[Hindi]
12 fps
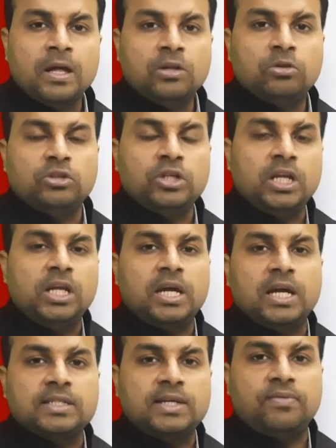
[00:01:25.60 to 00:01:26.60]
तो शनि
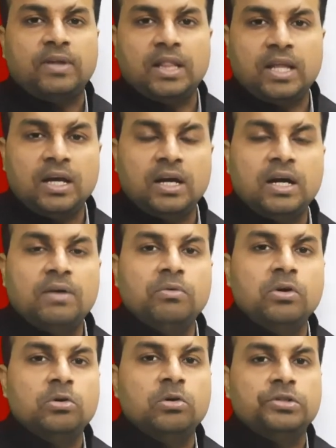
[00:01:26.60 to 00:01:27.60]
कैसे फल देगा
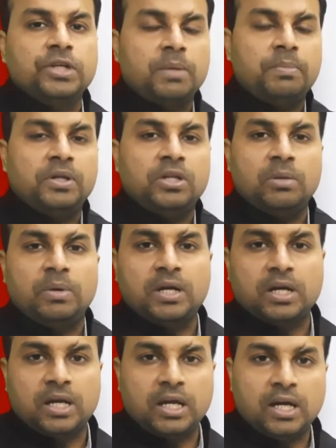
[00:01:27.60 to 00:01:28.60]
वो गोचर पे निर्भर
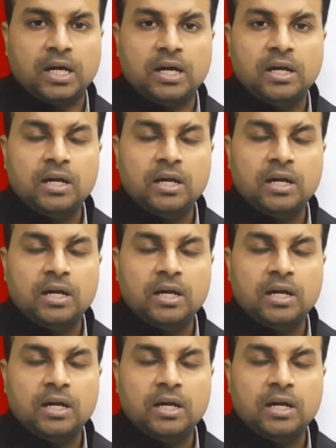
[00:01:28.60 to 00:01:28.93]
करेगा